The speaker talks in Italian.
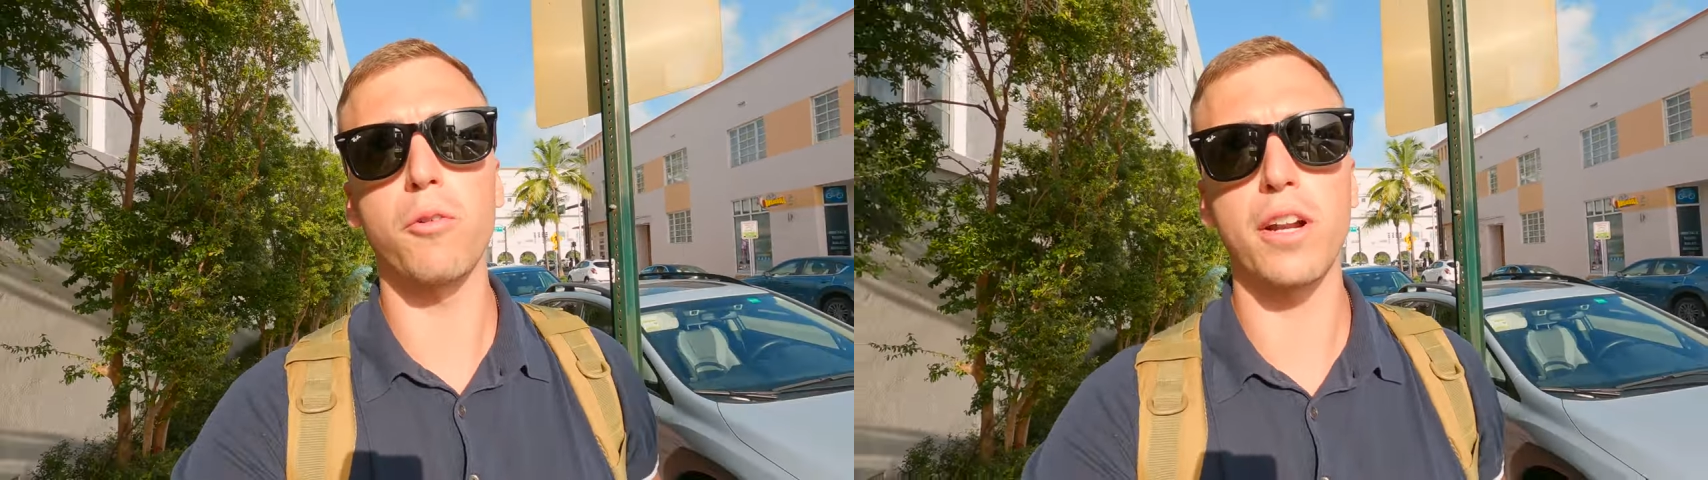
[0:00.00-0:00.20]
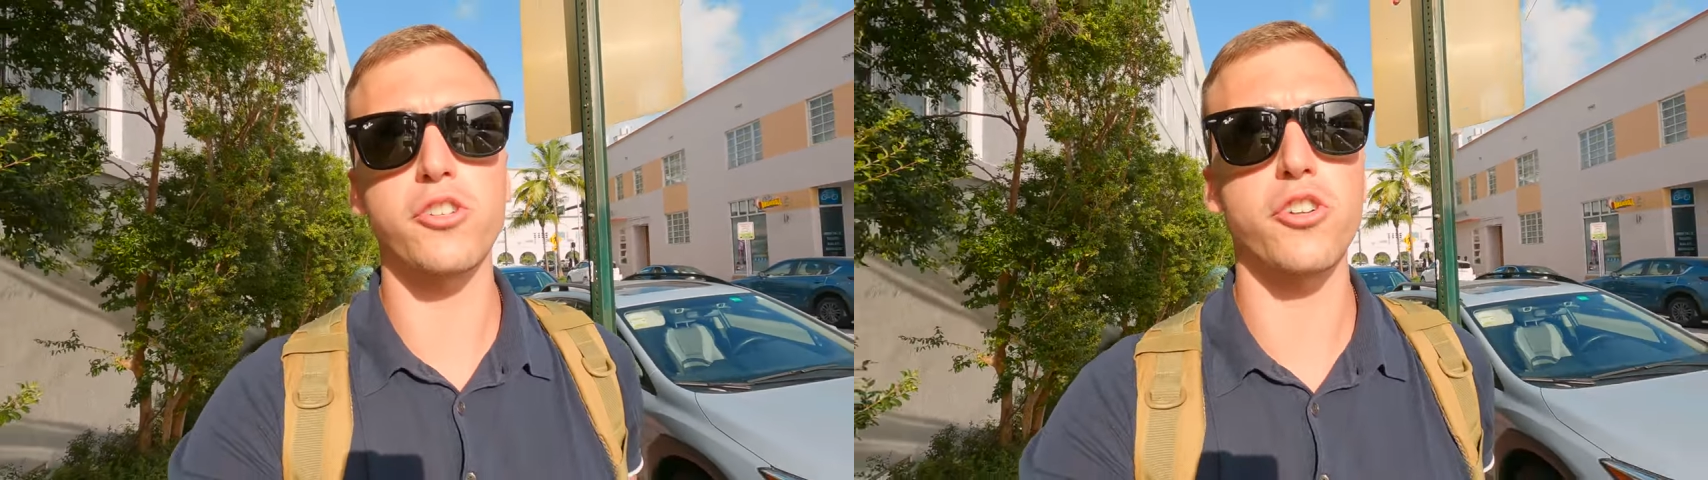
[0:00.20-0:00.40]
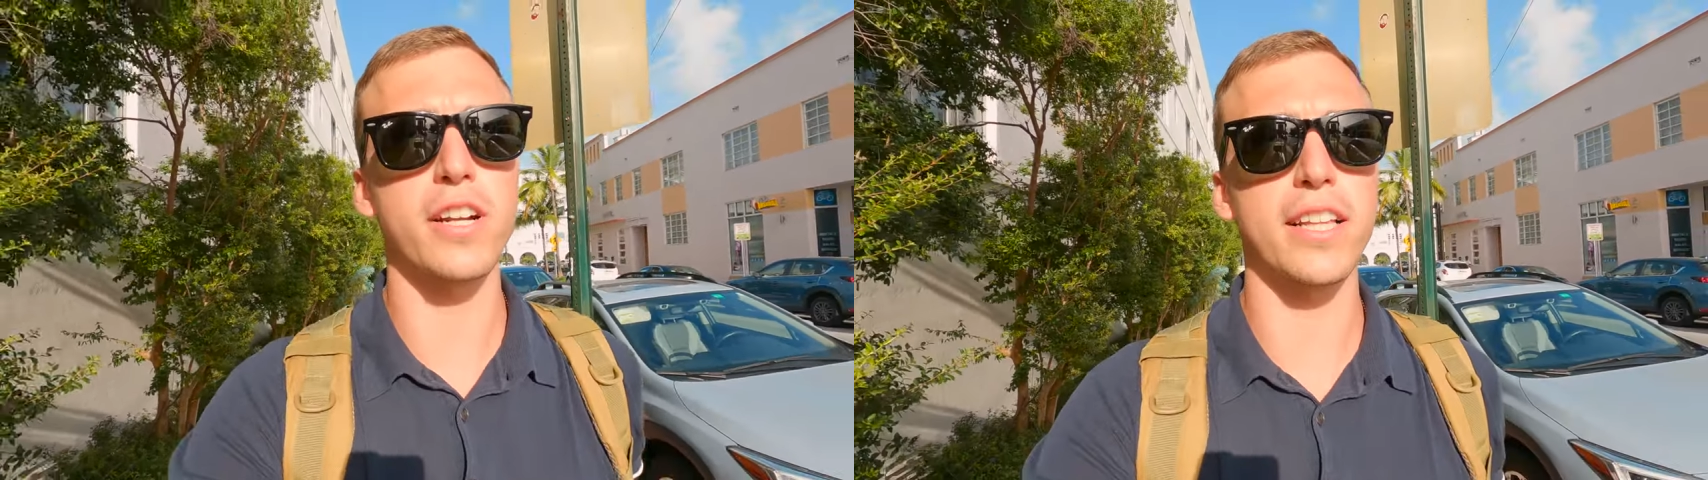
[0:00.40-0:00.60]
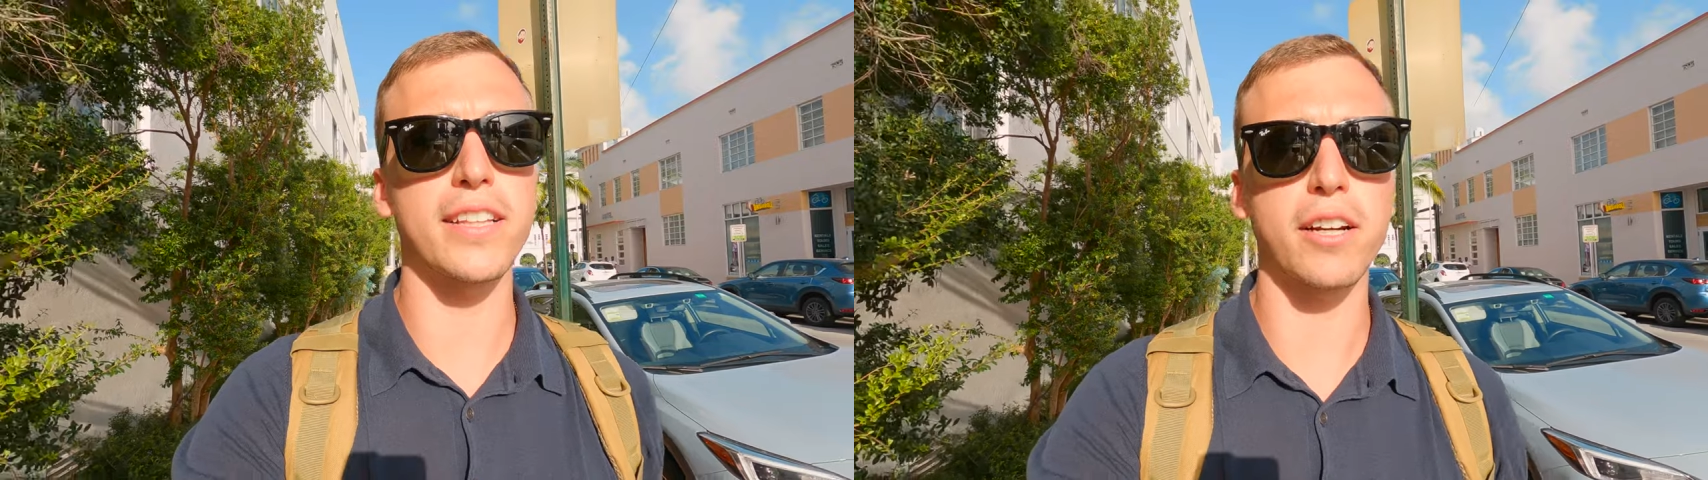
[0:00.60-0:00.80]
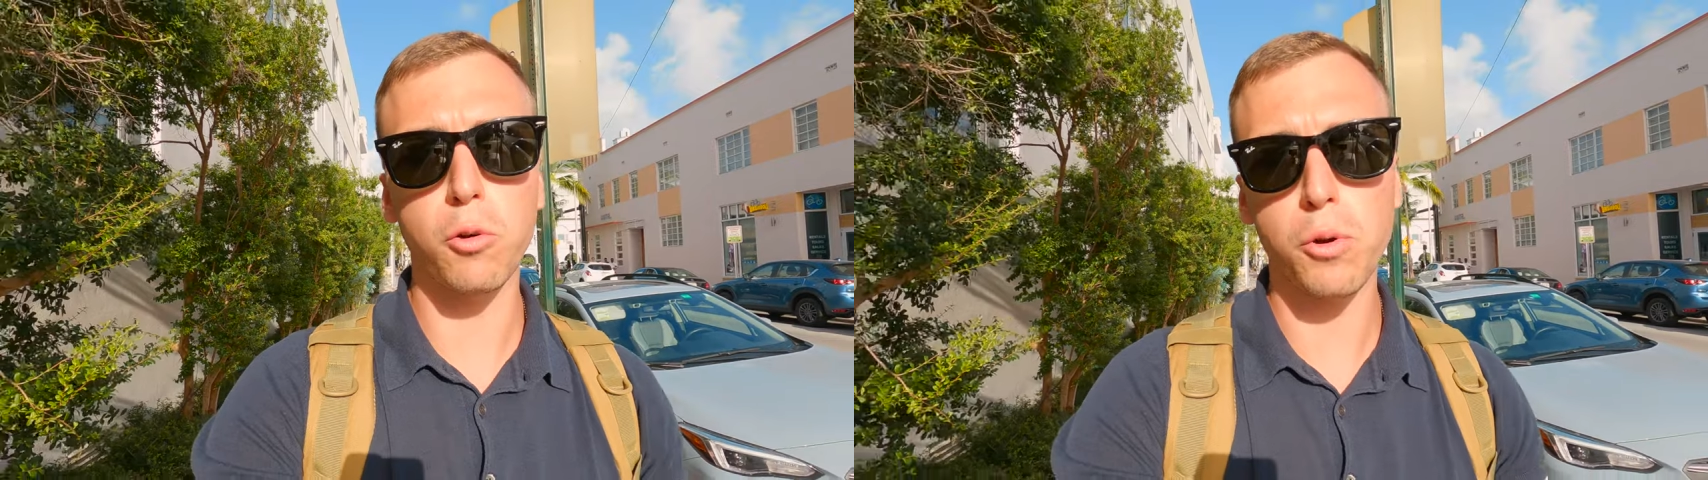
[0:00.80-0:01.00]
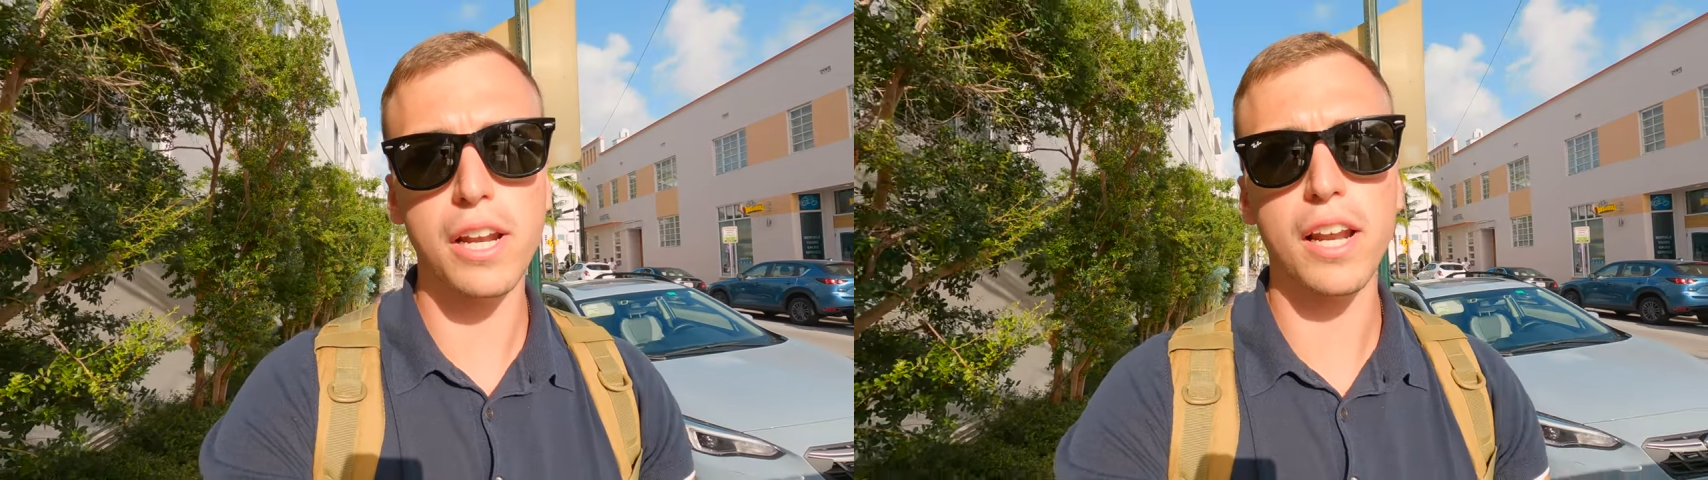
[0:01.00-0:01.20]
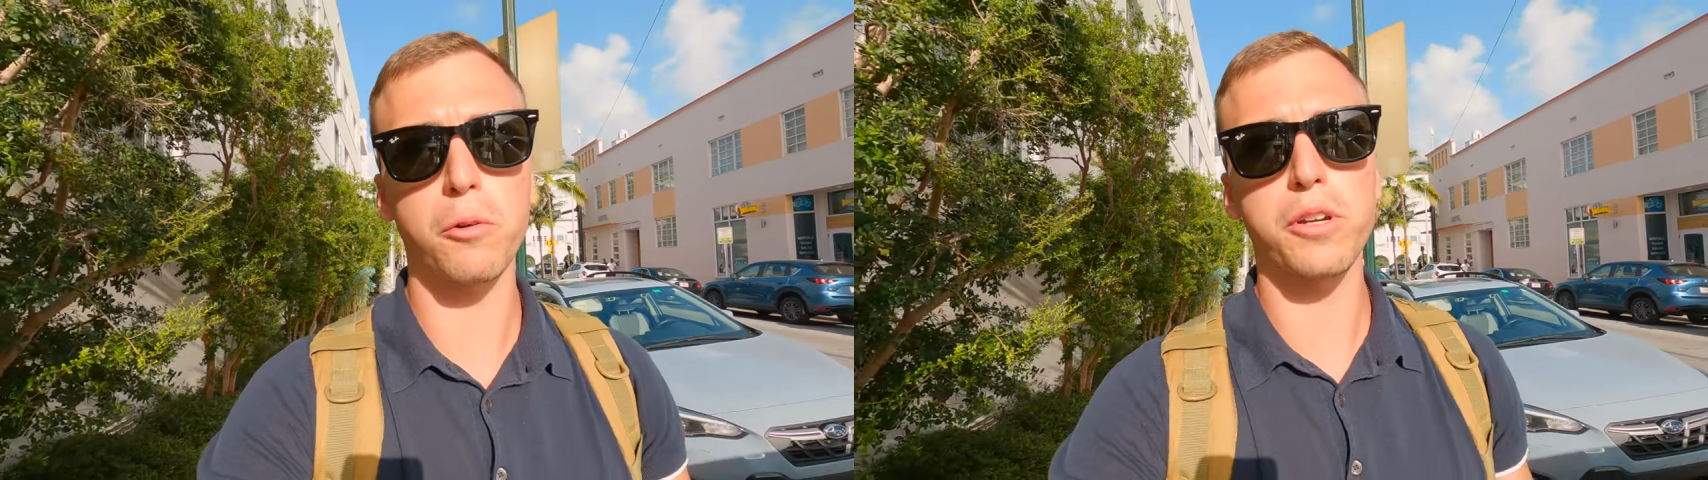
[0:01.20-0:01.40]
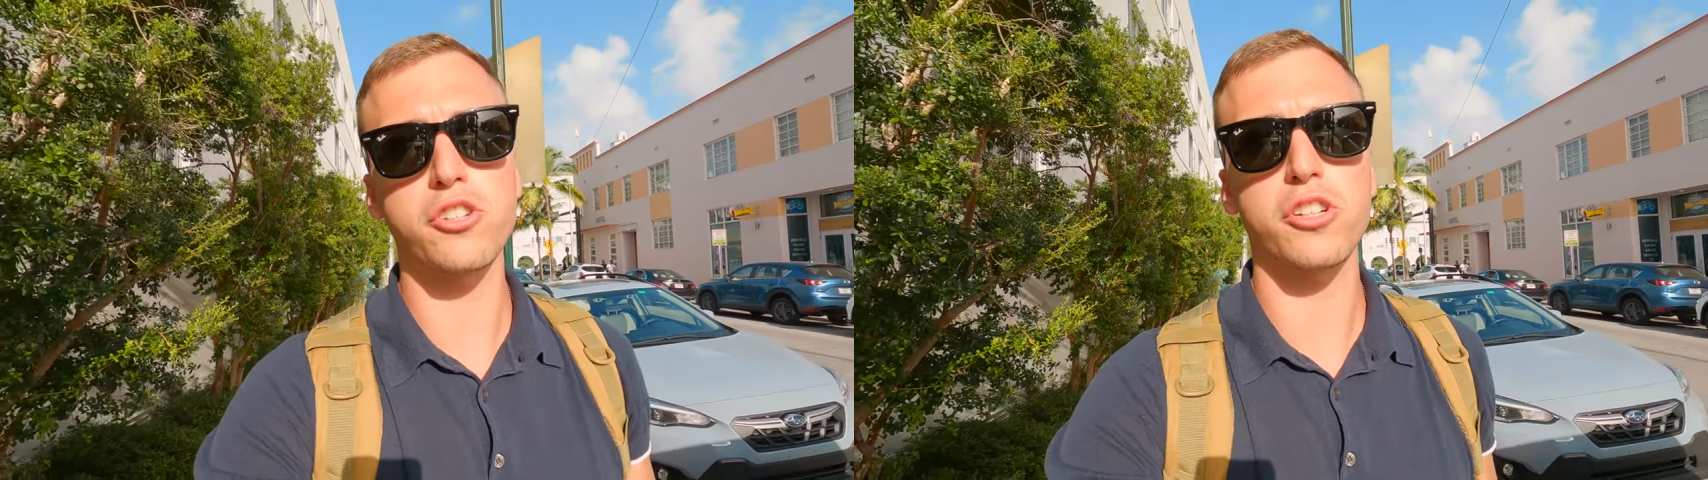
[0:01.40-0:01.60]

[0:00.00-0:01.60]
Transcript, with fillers: una giornata tranquilla qui in